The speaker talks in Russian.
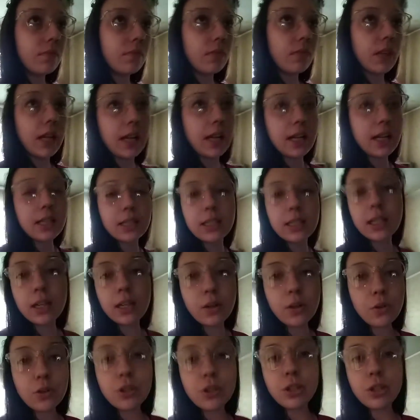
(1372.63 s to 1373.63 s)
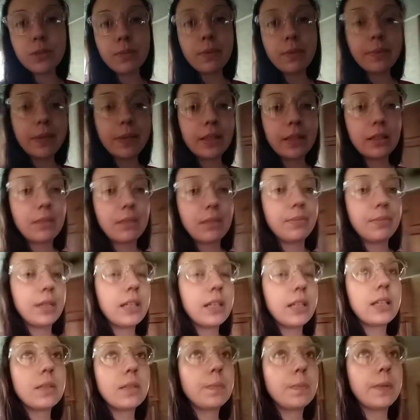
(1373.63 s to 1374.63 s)
как и к хорошим моментам,
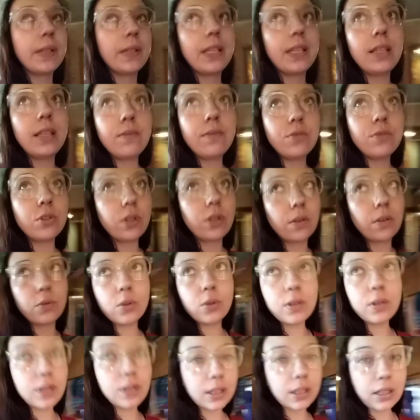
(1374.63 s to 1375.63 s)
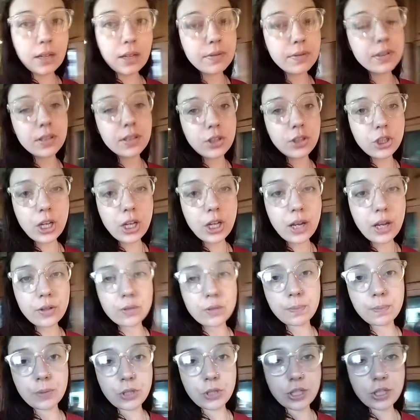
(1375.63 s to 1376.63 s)
так и к плохим, все равно иногда возвращаюсь
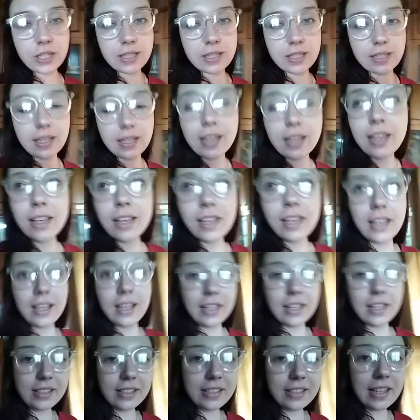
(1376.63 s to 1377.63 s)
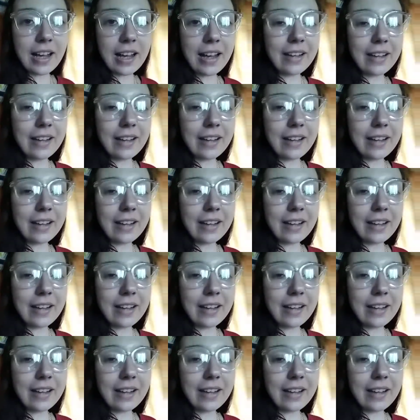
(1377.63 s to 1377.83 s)
по жизни, идя,